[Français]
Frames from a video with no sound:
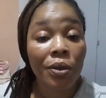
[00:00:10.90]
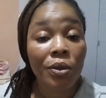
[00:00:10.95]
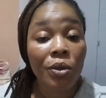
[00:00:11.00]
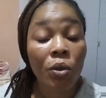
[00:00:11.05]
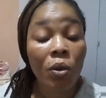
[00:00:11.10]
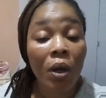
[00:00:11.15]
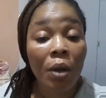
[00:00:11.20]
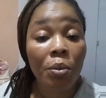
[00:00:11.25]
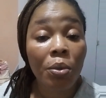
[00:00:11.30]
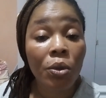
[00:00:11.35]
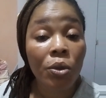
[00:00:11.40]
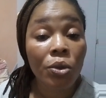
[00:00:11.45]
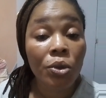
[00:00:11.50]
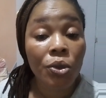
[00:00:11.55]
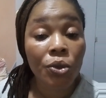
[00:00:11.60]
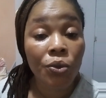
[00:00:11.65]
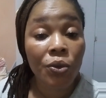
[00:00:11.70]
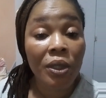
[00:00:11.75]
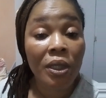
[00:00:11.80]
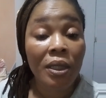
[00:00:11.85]
trois
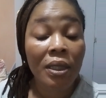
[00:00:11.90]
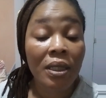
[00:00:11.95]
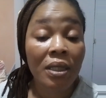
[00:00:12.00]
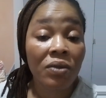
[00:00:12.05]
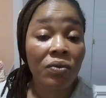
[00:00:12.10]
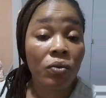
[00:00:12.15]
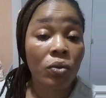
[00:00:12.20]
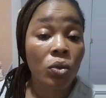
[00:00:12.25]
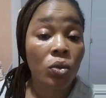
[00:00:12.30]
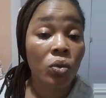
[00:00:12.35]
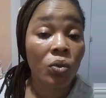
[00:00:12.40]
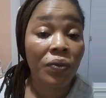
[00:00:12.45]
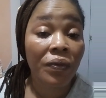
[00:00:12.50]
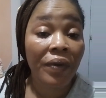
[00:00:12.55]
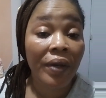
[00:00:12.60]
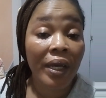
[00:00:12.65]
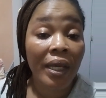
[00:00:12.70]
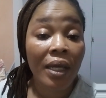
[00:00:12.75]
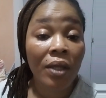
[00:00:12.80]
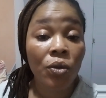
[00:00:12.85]
produits si vous
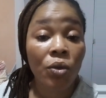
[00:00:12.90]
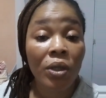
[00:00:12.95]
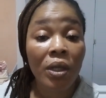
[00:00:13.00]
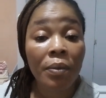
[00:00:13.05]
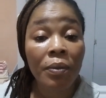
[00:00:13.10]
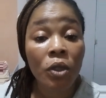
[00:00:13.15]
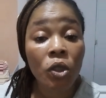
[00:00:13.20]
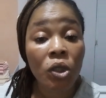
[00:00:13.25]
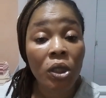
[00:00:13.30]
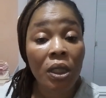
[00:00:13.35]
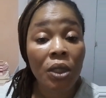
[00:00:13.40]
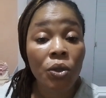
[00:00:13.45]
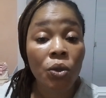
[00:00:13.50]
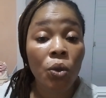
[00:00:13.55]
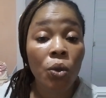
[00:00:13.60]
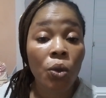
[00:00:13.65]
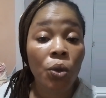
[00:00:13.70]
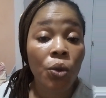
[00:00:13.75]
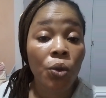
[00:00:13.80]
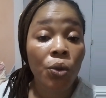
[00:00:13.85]
souffrez de
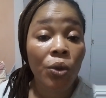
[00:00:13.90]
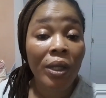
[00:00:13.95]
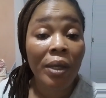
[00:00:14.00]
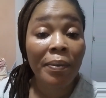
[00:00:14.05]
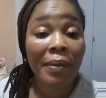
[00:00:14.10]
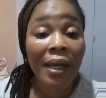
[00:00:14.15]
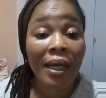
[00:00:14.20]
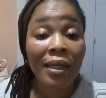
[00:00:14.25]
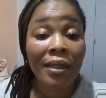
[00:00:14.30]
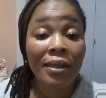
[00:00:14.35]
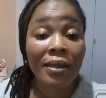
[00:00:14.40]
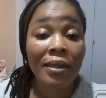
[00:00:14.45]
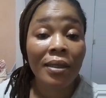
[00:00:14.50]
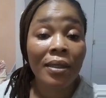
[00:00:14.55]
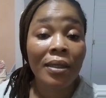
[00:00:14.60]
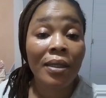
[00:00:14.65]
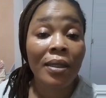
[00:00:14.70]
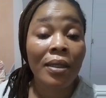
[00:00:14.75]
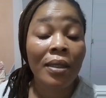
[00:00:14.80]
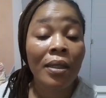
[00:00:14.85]
démangeaisons, de
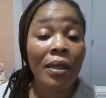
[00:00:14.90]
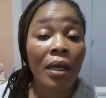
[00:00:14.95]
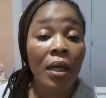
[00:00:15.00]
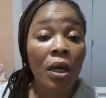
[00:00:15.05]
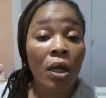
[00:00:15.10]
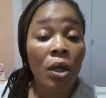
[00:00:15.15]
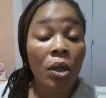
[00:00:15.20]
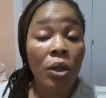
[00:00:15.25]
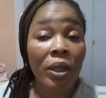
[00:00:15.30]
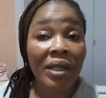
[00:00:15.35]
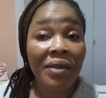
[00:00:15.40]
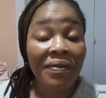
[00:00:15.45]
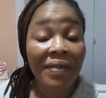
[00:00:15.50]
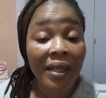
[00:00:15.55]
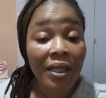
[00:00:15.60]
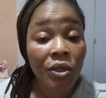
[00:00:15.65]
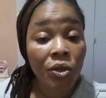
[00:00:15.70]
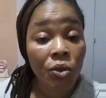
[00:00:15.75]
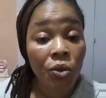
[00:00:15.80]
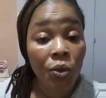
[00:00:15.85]
dématiques,
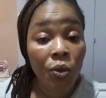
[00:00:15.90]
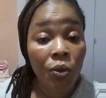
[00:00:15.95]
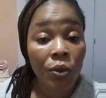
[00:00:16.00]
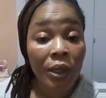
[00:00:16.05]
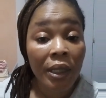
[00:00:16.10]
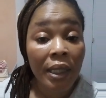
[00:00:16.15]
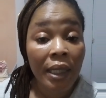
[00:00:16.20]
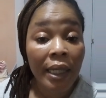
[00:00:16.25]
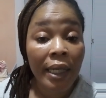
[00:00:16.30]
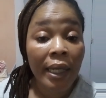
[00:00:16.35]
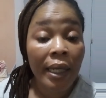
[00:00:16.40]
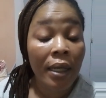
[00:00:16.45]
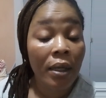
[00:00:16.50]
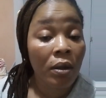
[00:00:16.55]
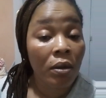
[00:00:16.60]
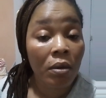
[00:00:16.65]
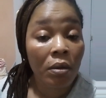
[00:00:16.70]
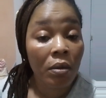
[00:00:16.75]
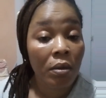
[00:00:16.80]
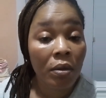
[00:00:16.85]
d'infections liées
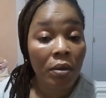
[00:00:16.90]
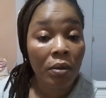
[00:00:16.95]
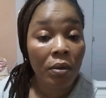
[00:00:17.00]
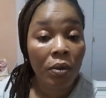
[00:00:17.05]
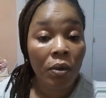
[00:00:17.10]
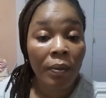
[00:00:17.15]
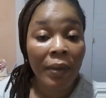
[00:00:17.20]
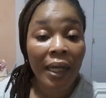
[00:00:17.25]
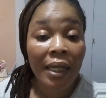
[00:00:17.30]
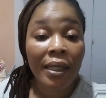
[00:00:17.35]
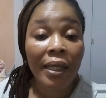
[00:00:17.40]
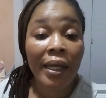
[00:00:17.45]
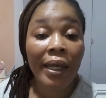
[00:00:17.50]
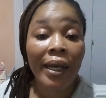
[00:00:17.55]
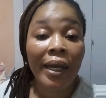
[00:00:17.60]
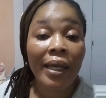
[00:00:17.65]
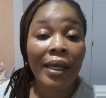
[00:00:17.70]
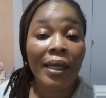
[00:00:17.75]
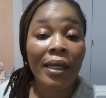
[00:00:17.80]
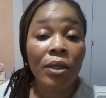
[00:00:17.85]
euh, aux
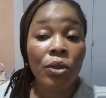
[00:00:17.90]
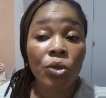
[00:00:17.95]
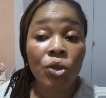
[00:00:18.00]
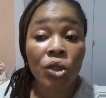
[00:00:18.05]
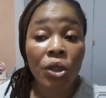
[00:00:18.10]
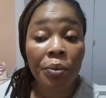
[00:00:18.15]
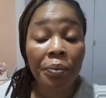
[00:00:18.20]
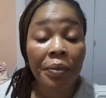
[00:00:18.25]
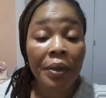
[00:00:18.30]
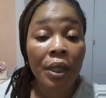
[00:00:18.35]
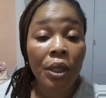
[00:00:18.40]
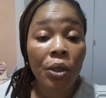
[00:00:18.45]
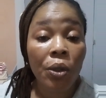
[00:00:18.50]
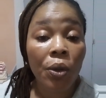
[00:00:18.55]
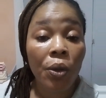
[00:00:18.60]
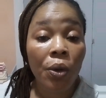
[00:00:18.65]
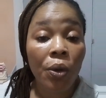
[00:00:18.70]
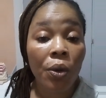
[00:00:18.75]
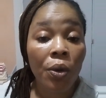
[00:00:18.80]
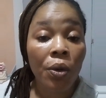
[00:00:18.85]
bactéries, de
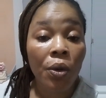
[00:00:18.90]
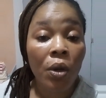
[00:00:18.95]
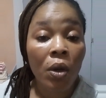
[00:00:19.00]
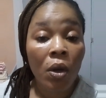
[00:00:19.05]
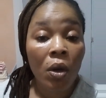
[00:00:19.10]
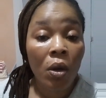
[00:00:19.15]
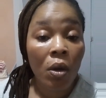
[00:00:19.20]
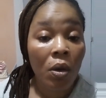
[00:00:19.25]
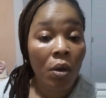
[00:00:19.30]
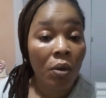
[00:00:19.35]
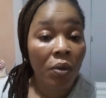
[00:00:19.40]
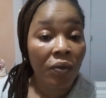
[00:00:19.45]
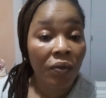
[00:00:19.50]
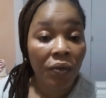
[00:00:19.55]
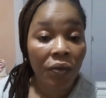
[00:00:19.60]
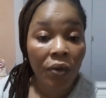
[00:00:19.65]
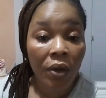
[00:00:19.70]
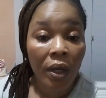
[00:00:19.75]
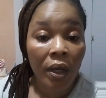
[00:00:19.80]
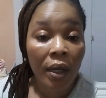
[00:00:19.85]
champignons.
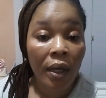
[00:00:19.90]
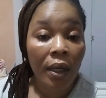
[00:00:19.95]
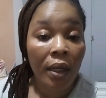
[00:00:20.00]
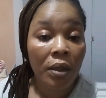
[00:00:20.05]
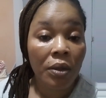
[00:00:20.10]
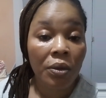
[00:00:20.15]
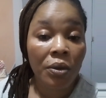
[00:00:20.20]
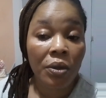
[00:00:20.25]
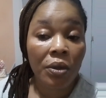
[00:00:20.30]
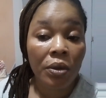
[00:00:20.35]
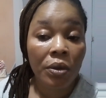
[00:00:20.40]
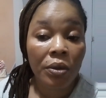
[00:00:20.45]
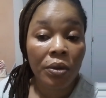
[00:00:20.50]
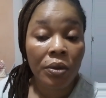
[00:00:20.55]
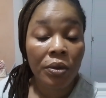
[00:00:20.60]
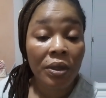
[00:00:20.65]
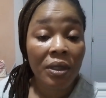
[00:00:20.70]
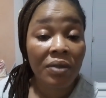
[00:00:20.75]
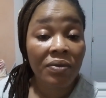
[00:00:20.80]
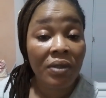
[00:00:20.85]
Voilà, donc
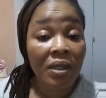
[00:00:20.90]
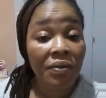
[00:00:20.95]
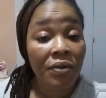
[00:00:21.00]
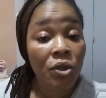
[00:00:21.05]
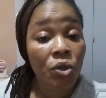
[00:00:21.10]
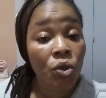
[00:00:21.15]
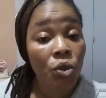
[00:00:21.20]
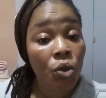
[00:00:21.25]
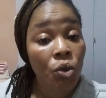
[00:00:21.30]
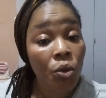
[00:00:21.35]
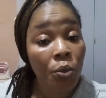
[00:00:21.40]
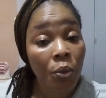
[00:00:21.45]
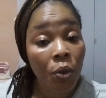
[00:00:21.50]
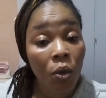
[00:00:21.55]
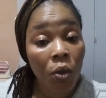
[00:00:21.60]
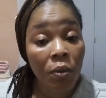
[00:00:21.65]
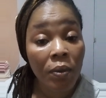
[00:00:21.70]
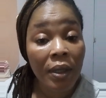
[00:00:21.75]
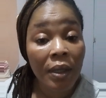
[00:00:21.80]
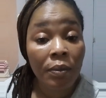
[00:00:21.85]
euh, si vous avez ce genre de
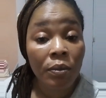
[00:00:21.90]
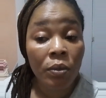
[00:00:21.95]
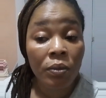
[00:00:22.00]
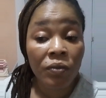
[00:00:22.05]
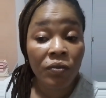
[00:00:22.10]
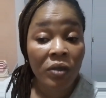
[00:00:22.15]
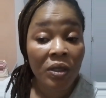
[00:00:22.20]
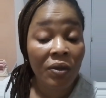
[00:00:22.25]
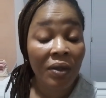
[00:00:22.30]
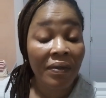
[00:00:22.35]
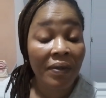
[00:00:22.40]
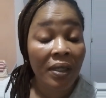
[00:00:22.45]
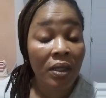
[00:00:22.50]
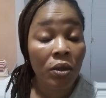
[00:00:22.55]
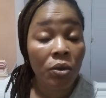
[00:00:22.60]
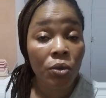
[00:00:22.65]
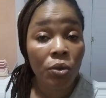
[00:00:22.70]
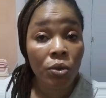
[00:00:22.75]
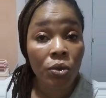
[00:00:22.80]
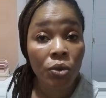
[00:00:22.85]
problème, vous avez
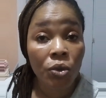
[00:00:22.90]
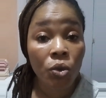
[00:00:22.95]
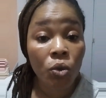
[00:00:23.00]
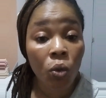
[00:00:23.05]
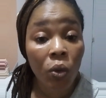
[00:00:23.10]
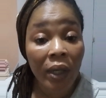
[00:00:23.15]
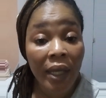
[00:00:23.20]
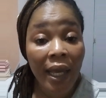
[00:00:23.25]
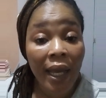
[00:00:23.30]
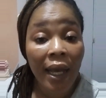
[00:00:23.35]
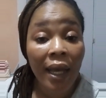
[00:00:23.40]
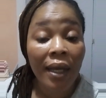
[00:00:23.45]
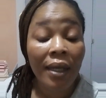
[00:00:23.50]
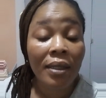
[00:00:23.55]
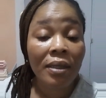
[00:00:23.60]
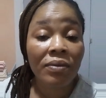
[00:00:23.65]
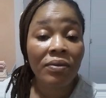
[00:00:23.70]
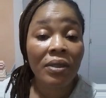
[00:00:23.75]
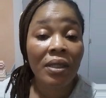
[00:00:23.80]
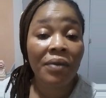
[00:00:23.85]
du
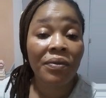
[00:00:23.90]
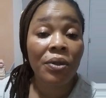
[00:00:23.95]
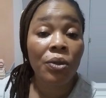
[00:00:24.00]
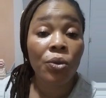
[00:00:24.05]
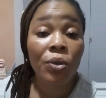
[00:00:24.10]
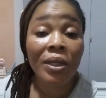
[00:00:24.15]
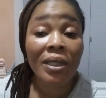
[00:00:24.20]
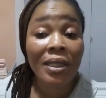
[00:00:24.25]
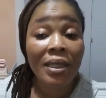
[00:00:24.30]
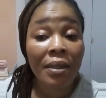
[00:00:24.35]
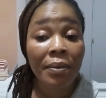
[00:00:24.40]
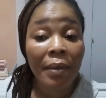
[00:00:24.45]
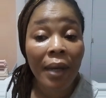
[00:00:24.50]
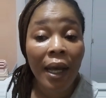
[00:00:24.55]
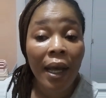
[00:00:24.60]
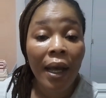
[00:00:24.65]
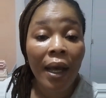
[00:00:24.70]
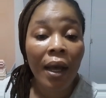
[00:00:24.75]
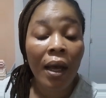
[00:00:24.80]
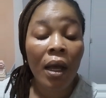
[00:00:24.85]
sourias, vous avez de
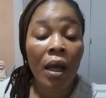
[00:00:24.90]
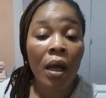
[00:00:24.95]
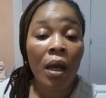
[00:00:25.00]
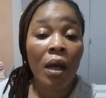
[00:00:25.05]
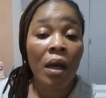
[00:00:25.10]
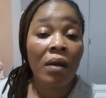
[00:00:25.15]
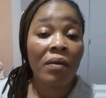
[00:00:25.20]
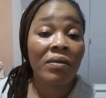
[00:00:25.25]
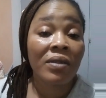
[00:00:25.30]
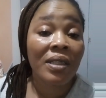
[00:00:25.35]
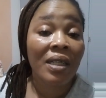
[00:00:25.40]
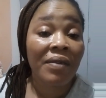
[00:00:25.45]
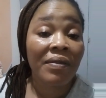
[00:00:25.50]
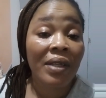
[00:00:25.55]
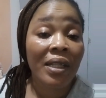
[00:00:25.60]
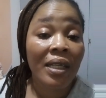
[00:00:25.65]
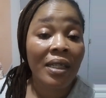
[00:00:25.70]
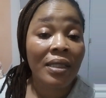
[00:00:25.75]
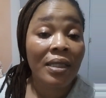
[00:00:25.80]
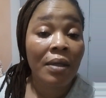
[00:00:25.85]
l'eczéma, vous avez
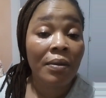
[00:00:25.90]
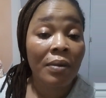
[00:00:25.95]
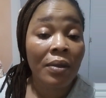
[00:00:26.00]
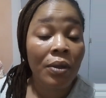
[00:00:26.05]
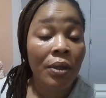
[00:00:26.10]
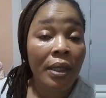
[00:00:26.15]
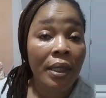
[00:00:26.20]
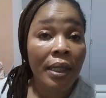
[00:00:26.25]
des, des, des, vous